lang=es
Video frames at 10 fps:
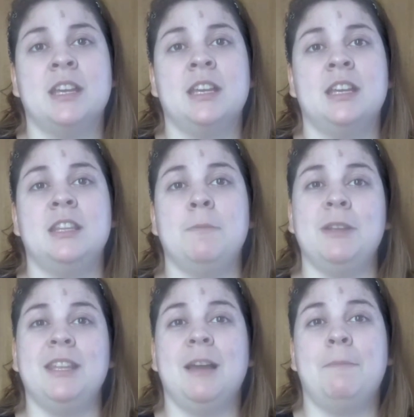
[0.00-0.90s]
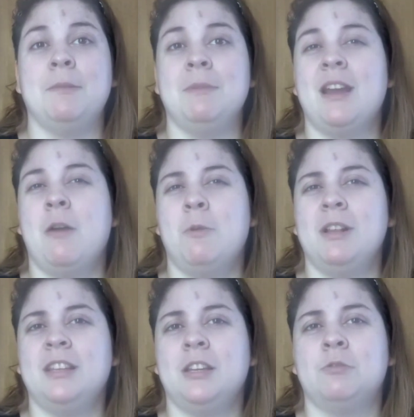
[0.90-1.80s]
Después de las primeras
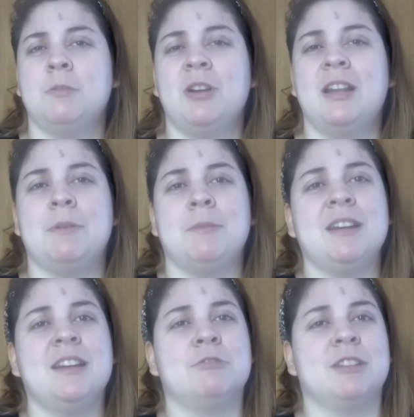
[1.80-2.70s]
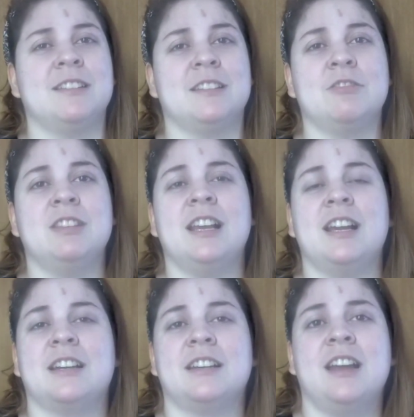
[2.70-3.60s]
vueltas tuvimos la primera neutralización de la
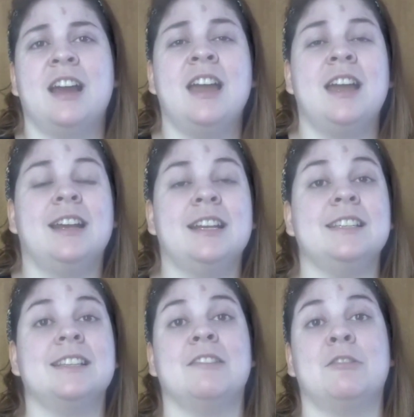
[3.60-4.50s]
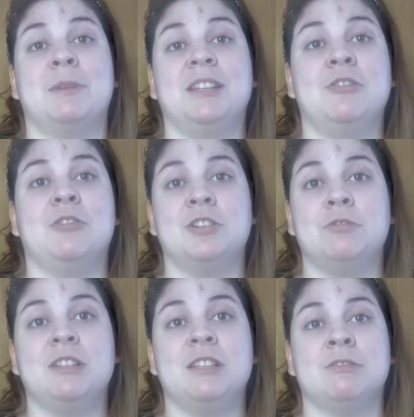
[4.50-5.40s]
carrera gracias al neumático de
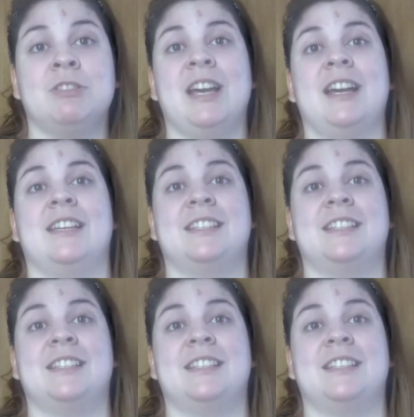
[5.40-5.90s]
Yuki Tsunoda que se